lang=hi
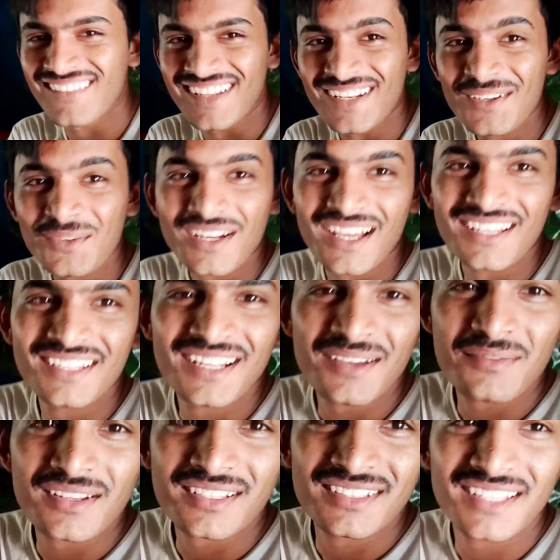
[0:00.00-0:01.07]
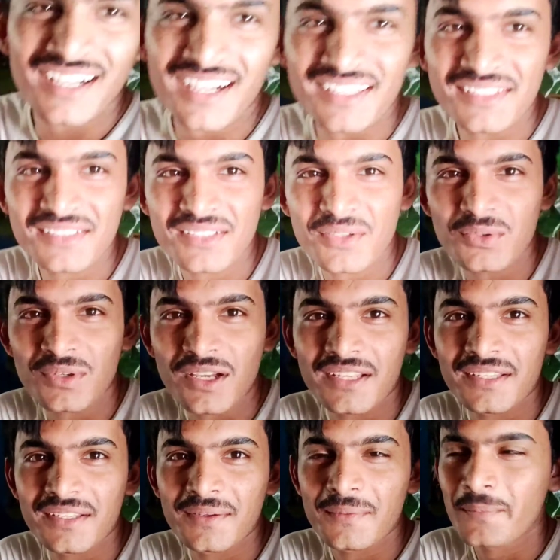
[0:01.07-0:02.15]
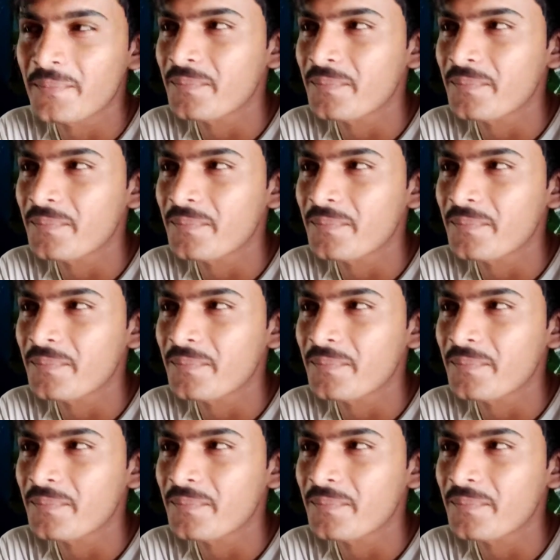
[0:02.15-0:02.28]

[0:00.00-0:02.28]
मैंने कुनाली नाम रख दिया गाइस इसका कुनाली